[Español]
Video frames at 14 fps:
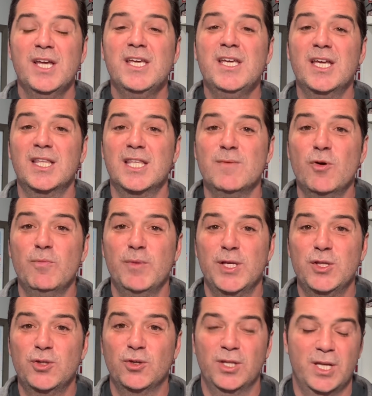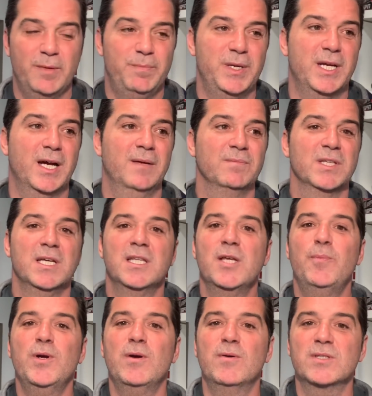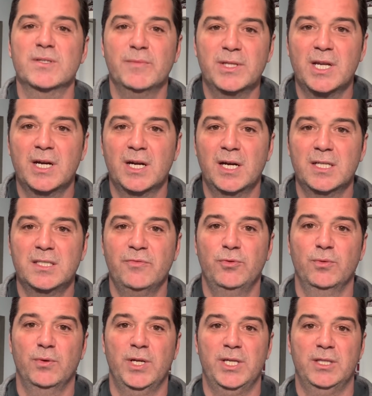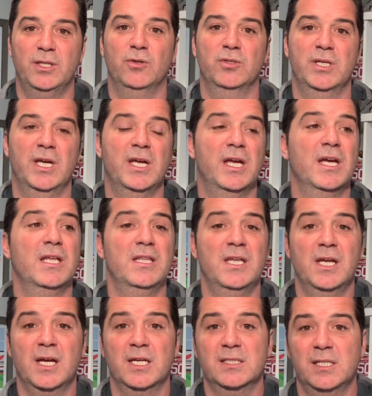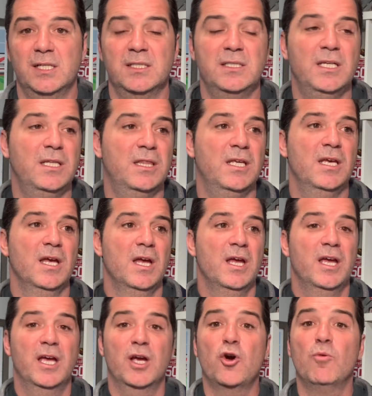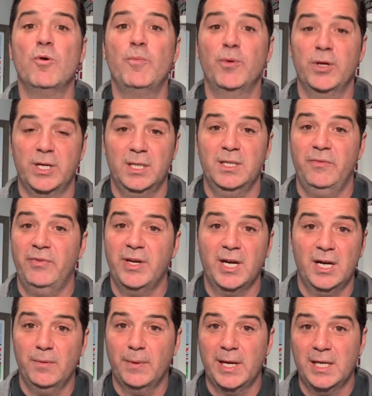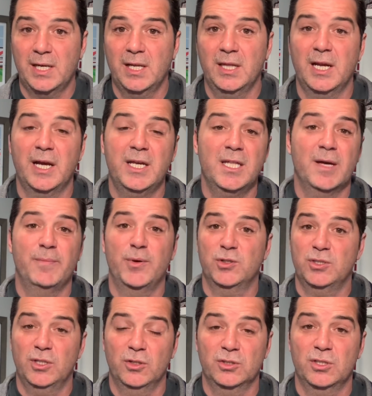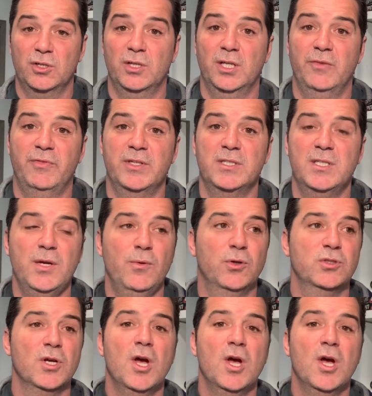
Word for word: y este momento de épica. Después nos vamos a meter en análisis futbolísticos, eh, en qué tiene que hacer el City, eh, cómo poder ratificar el baile de la ida pero sin los errores defensivos,